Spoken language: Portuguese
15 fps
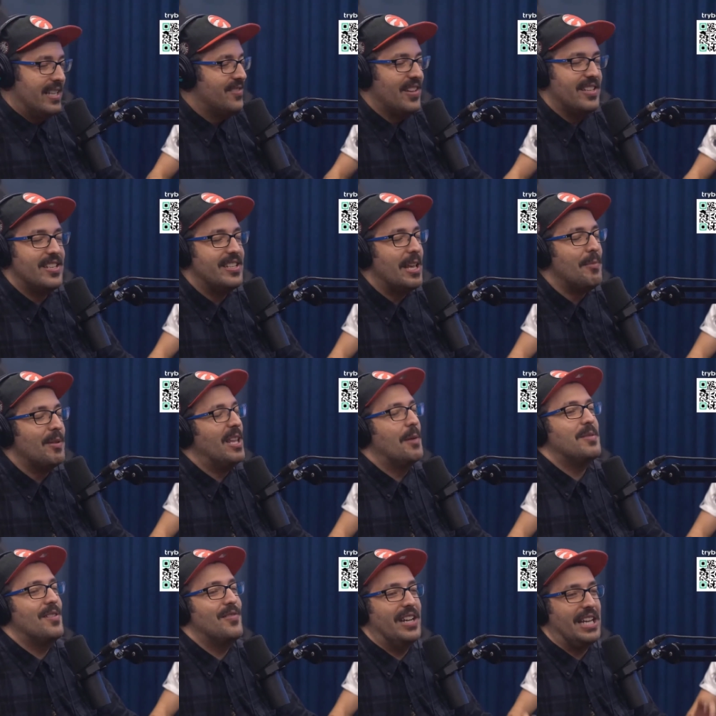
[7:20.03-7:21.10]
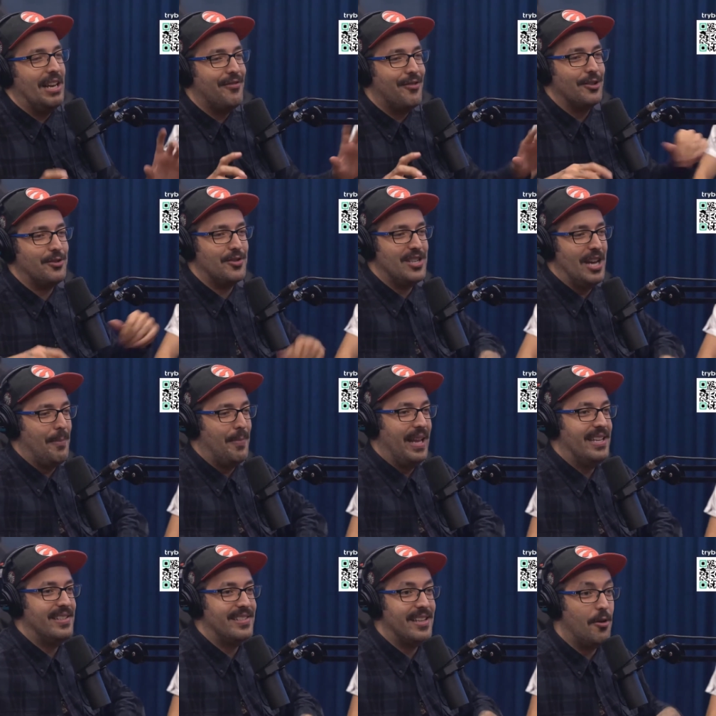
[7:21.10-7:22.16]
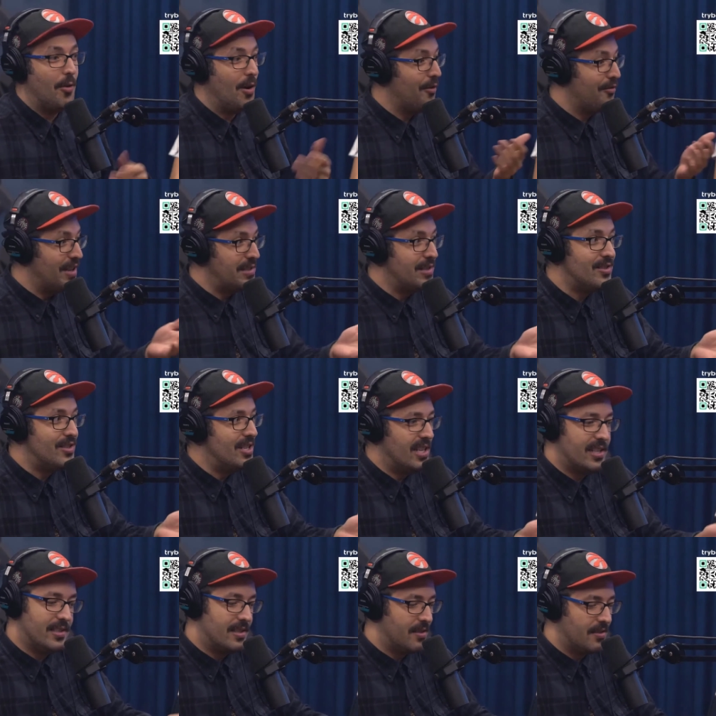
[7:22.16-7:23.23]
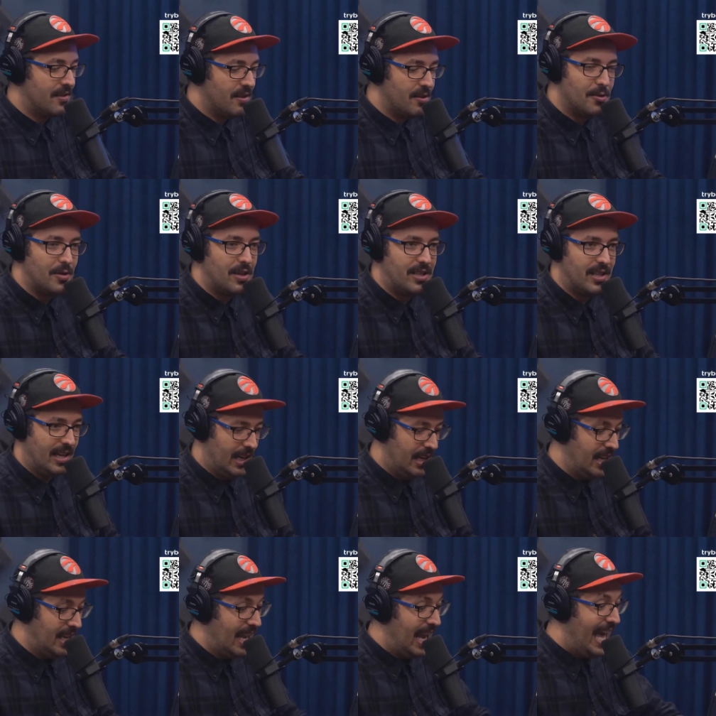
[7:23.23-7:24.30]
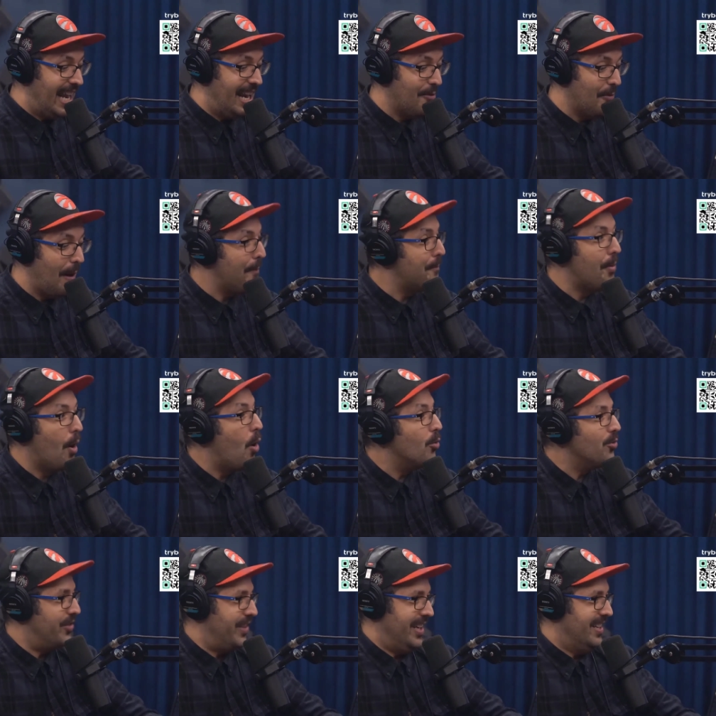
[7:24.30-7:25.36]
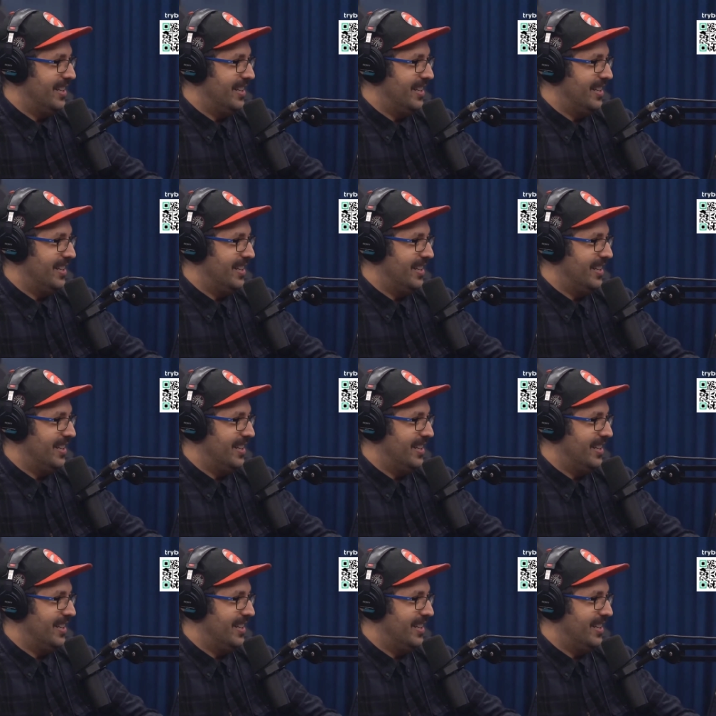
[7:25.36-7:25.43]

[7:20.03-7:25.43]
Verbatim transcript: De, de tempo em tempo você vê aquela foto de apreensão. Eu vi esses dias no, no Twitter ali, era uma ponta.